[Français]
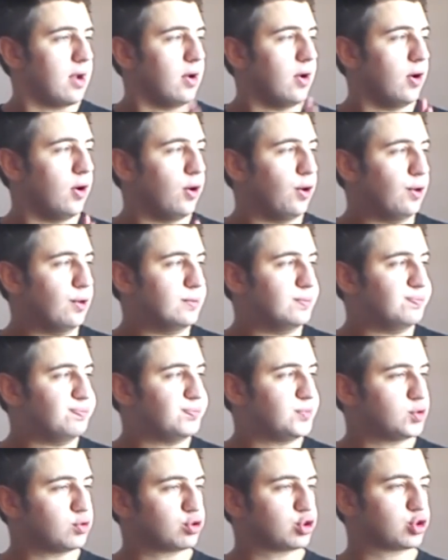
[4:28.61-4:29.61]
Euh,
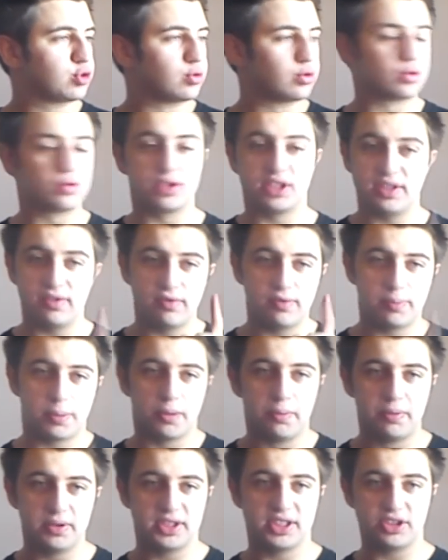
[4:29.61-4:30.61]
donc je compte aussi vous
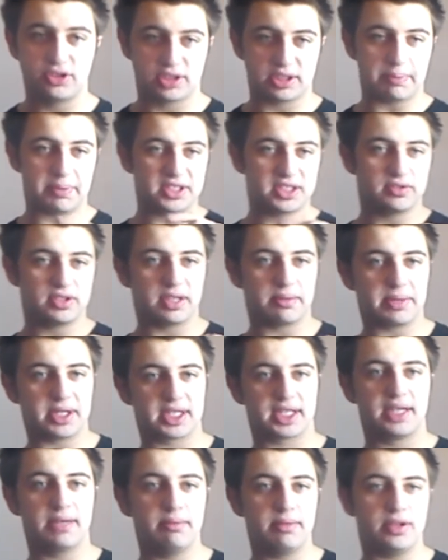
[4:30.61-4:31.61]
proposer, je ne sais pas si vous avez
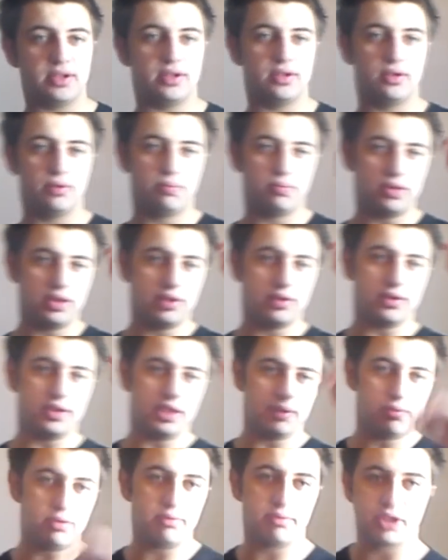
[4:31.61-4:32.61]
remarqué, mais depuis le
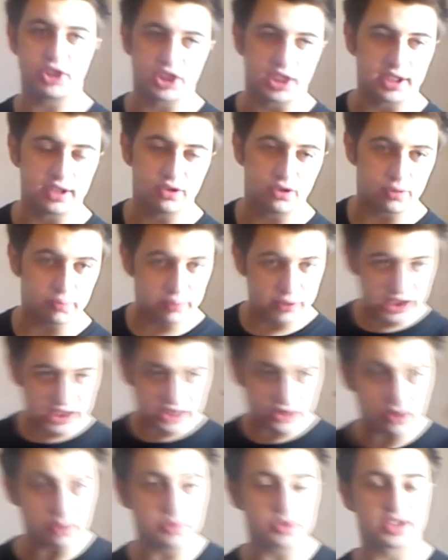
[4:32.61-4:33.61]
début de ma chaîne, depuis que
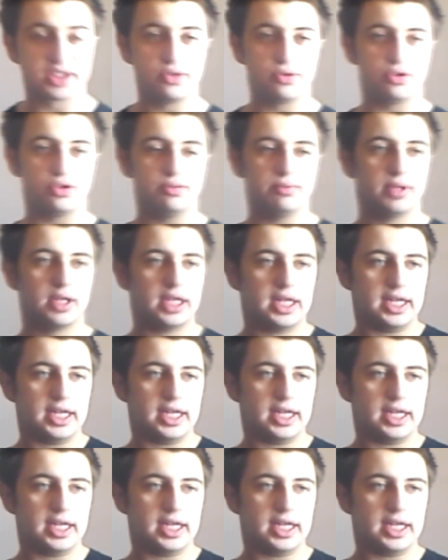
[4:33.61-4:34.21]
j'ai commencé YouTube,